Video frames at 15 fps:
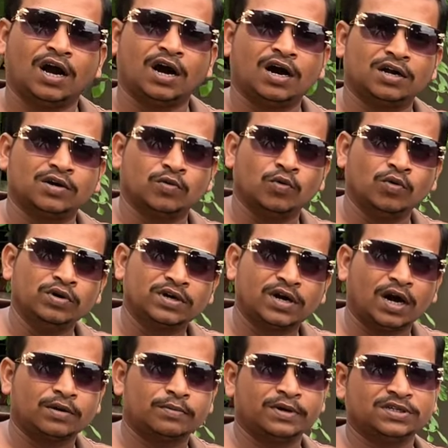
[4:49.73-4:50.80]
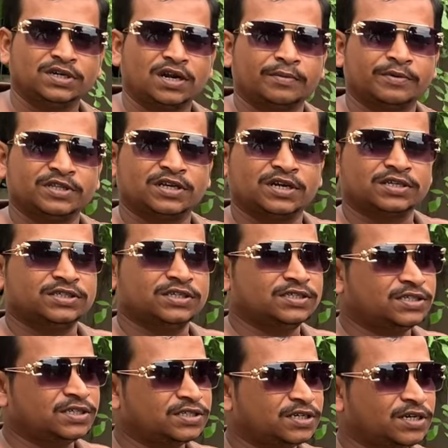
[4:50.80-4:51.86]
আর ওল্ড কার বাজার আমাদের কাছে
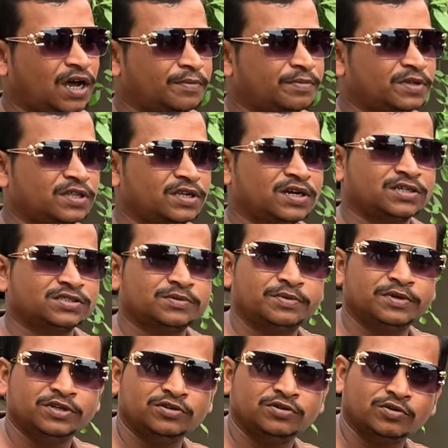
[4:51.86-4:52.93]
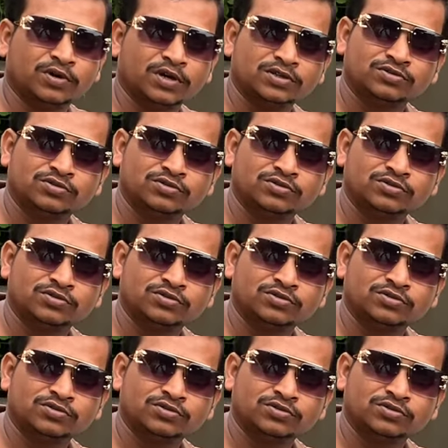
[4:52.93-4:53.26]
এসেছেন আপনাদের কাছে ভিডিও করার